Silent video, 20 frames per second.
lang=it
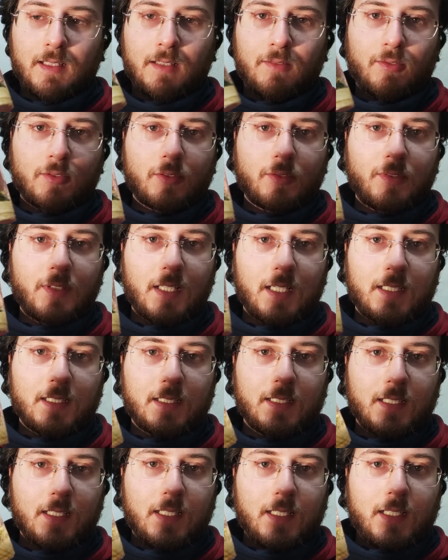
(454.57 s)
nelle foto
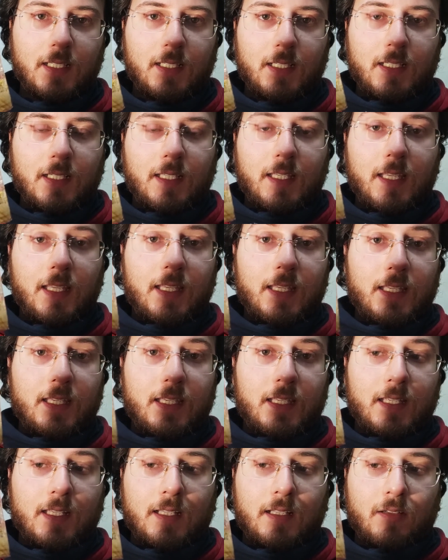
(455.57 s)
finali,
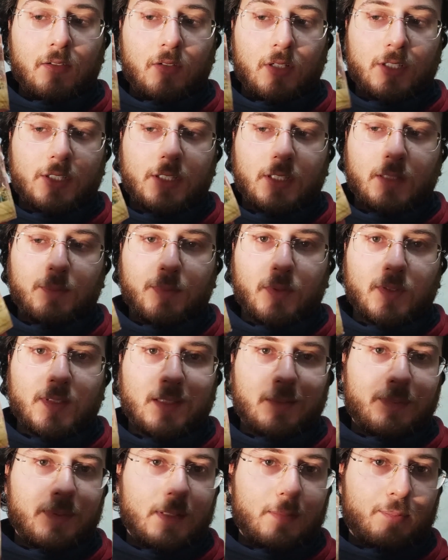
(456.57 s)
e l'ho lasciato
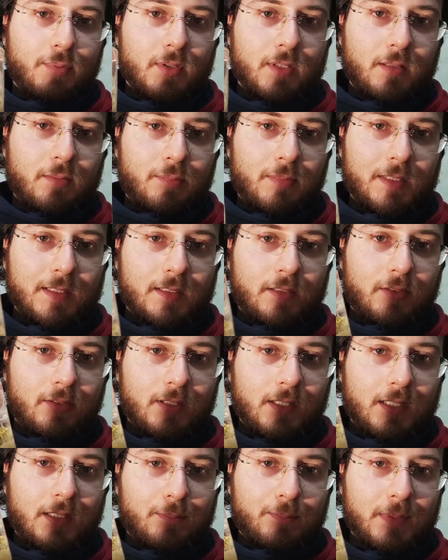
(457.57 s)
apposta per poter mettere
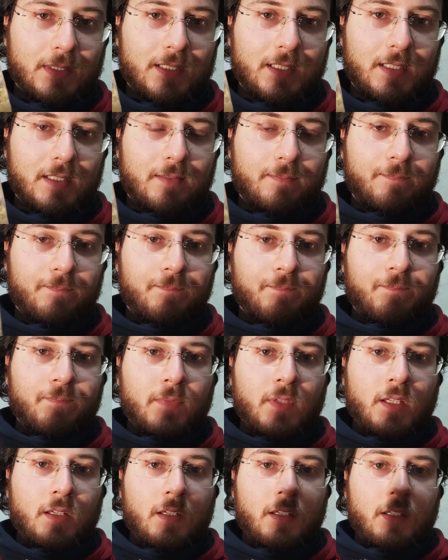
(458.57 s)
una lampadina.
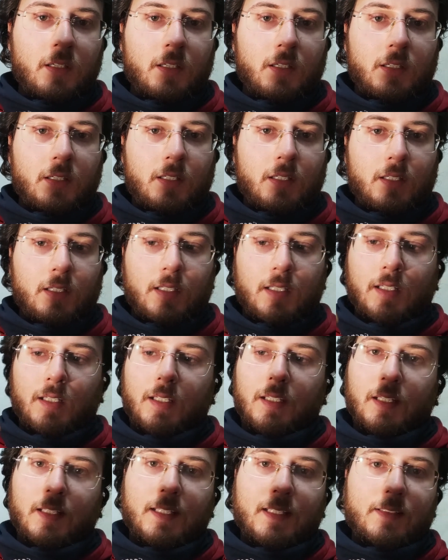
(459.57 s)

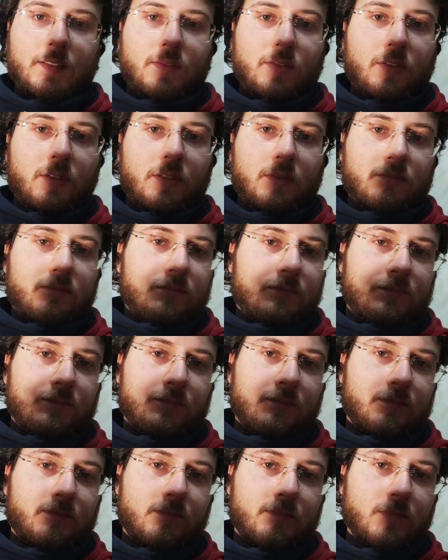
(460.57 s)
E adesso
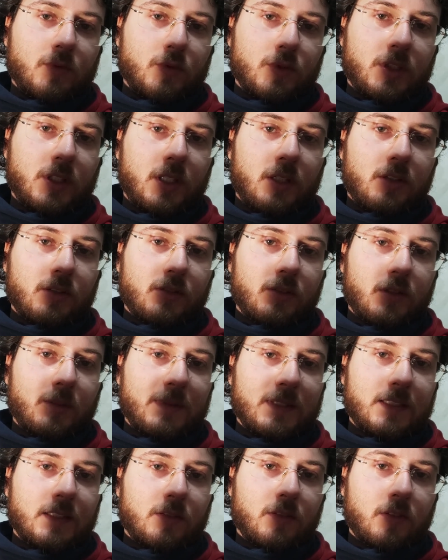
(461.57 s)
luciderò
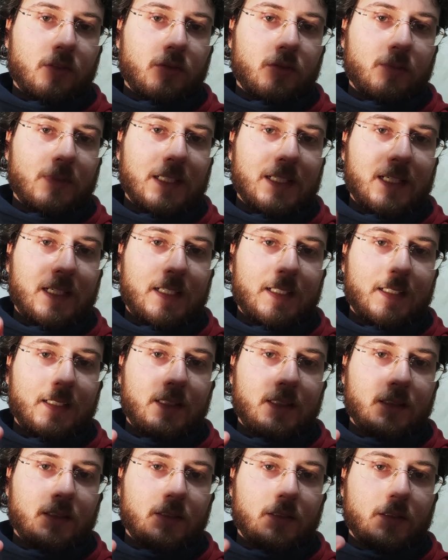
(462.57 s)
solamente sotto,
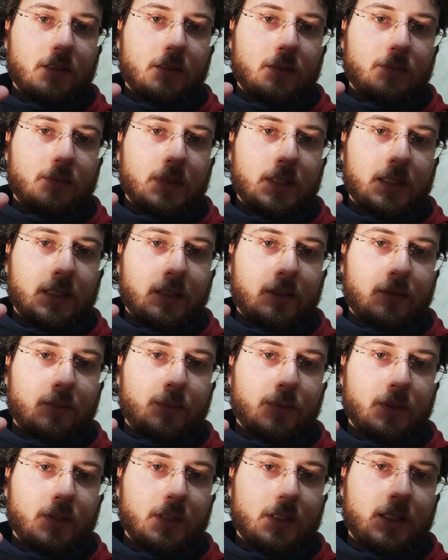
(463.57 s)
magari eh, metterò un
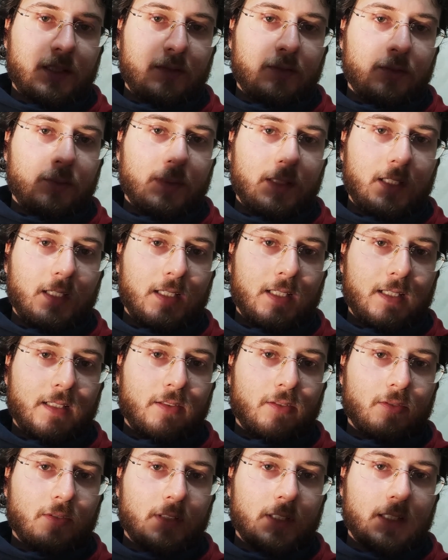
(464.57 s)
protettivo per il
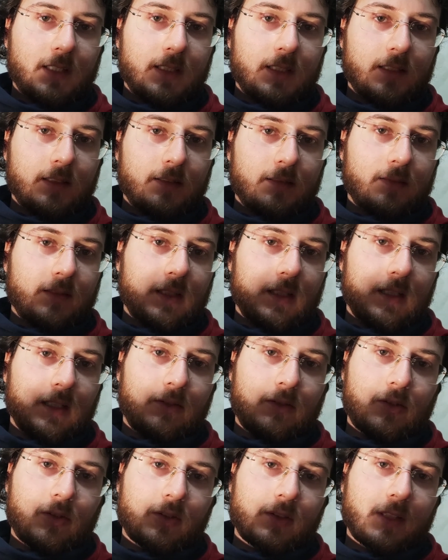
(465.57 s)
legno e il
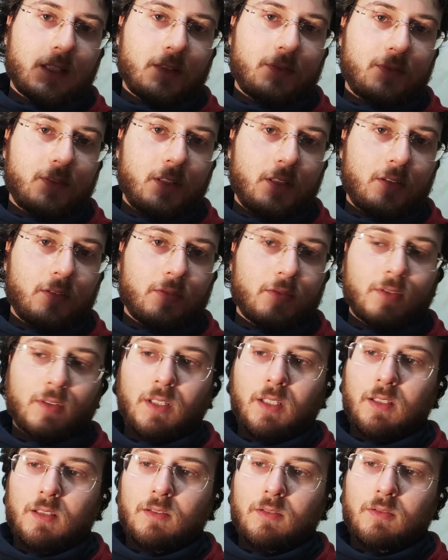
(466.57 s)
lavoro sarà finito
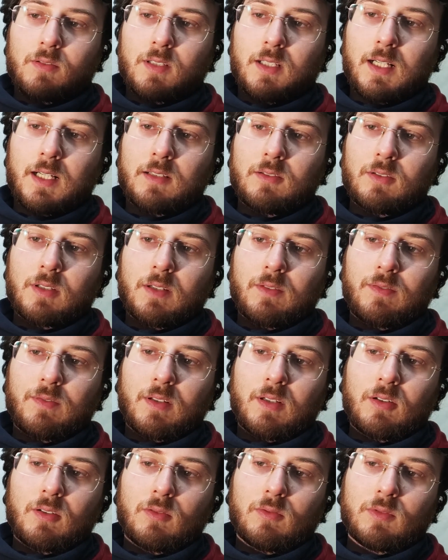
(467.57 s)
così. Non credo che
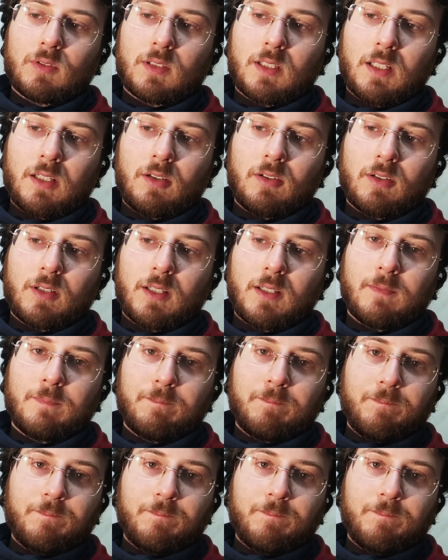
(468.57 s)
farò ulteriori